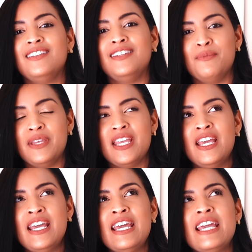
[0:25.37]
de mí.
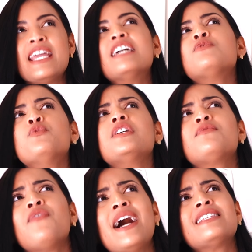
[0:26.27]
Y es muy
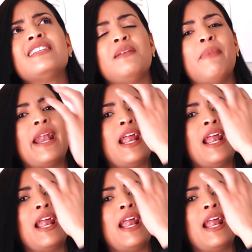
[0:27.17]
fácil para